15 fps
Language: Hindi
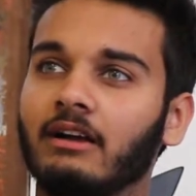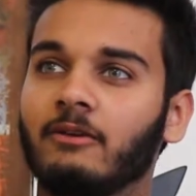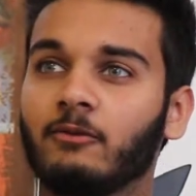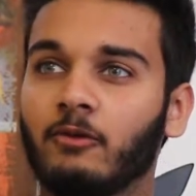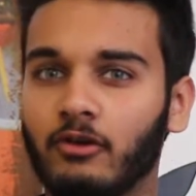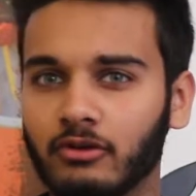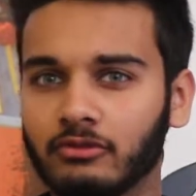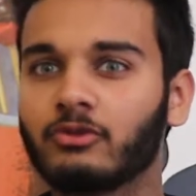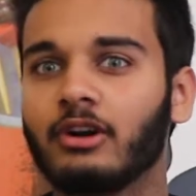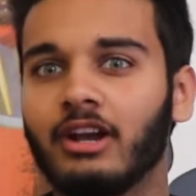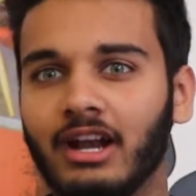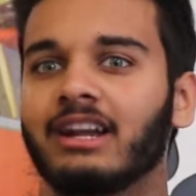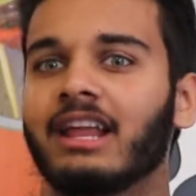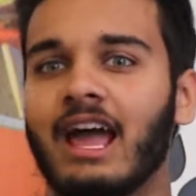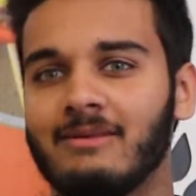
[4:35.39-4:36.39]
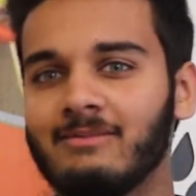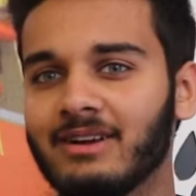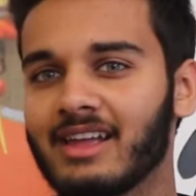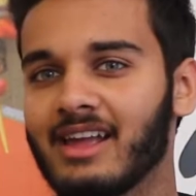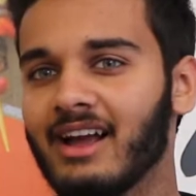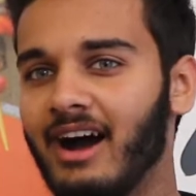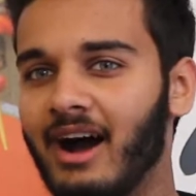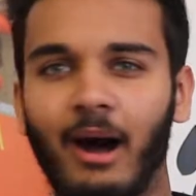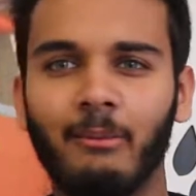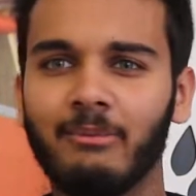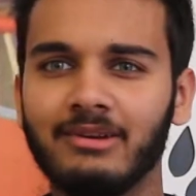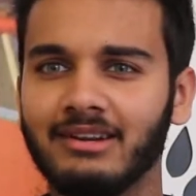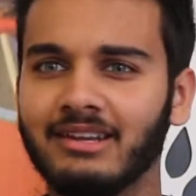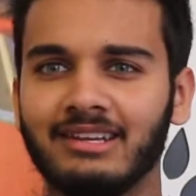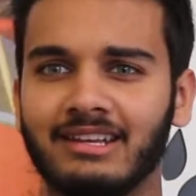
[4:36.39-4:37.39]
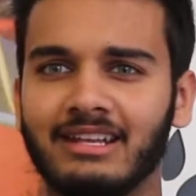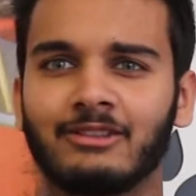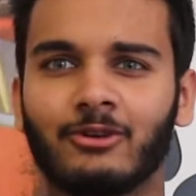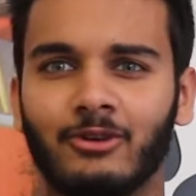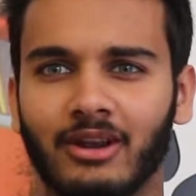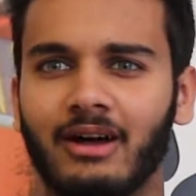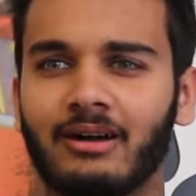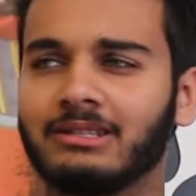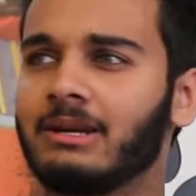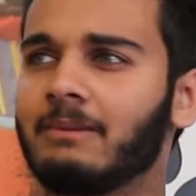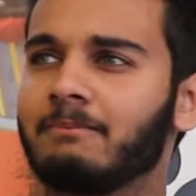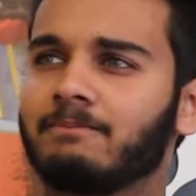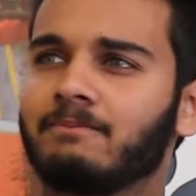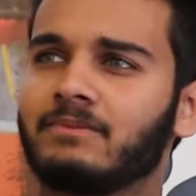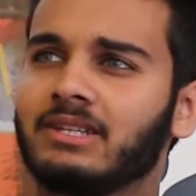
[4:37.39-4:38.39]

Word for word: वो थोड़ा टाइम लगेगा अभी नहीं थोड़ा जब